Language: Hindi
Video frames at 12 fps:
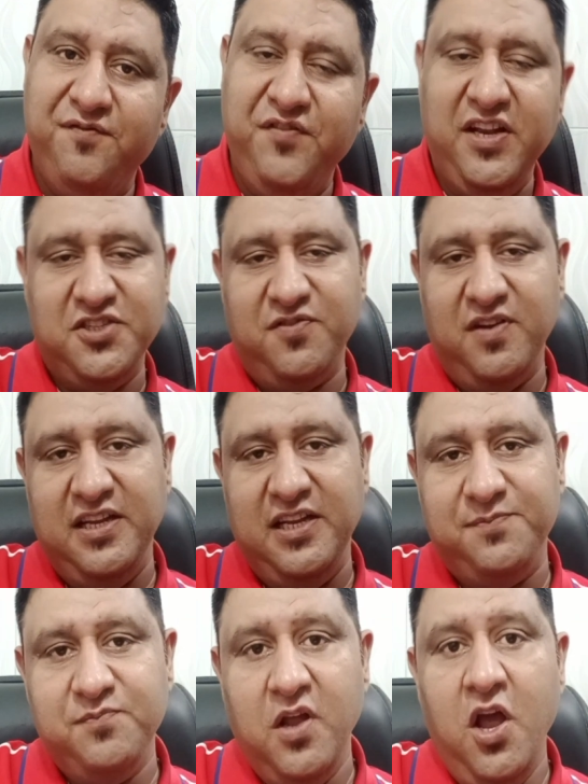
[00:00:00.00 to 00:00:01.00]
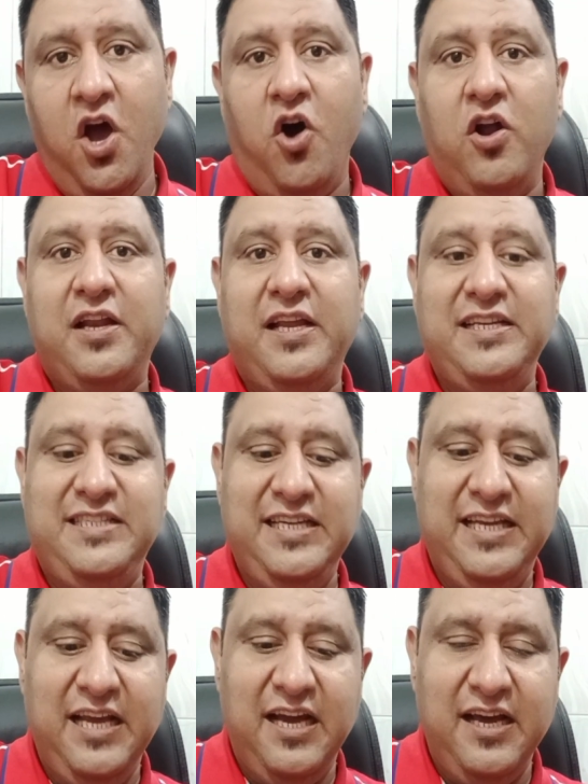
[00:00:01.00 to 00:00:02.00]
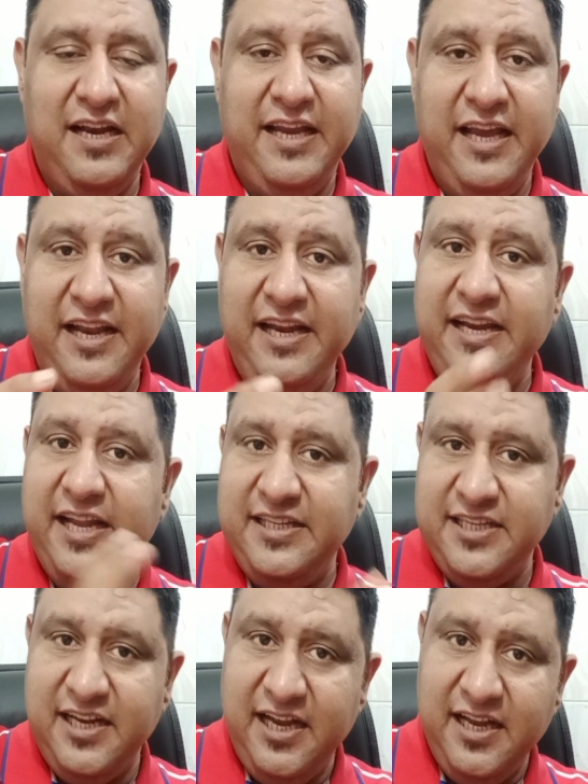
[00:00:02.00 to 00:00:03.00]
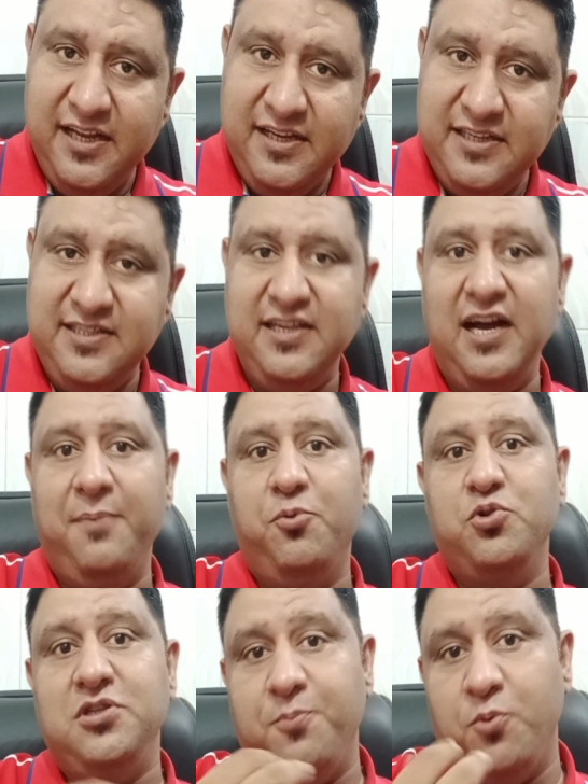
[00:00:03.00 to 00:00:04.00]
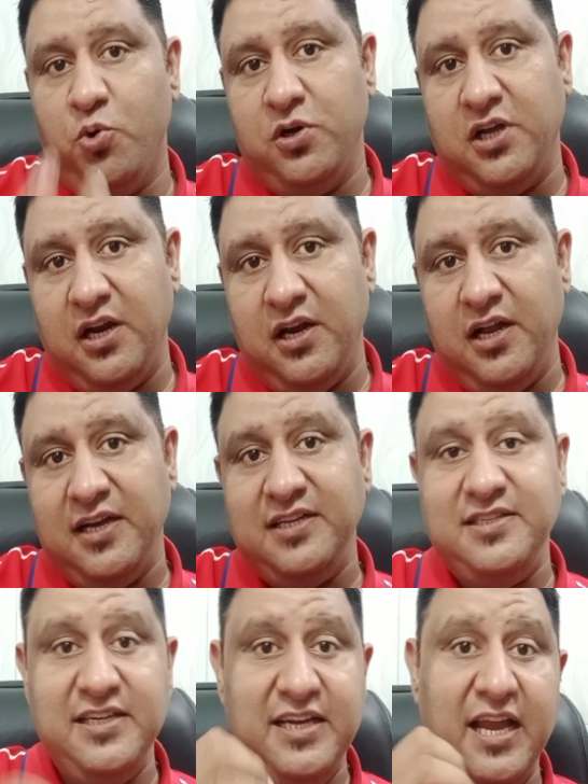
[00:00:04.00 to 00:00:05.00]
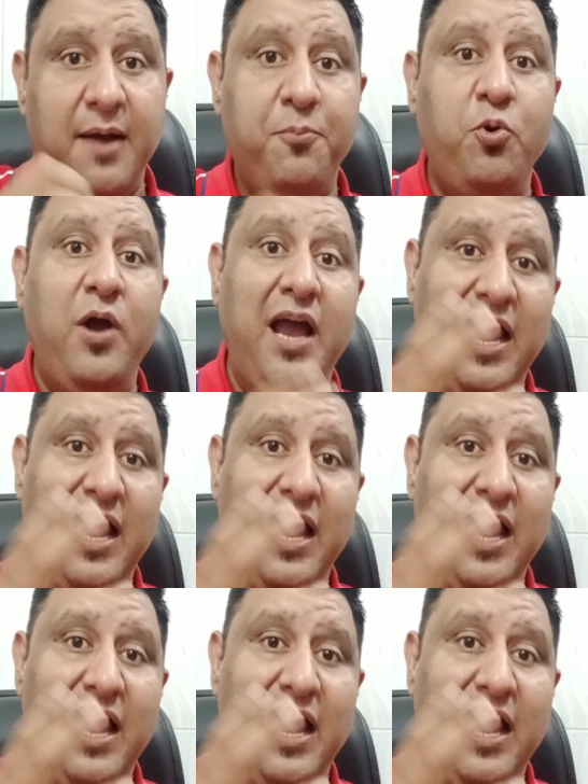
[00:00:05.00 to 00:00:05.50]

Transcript: वीनस वाली और किसी की अगर केयरिंग नेचर है किसी का आपको सपोर्ट करना किसी की आपको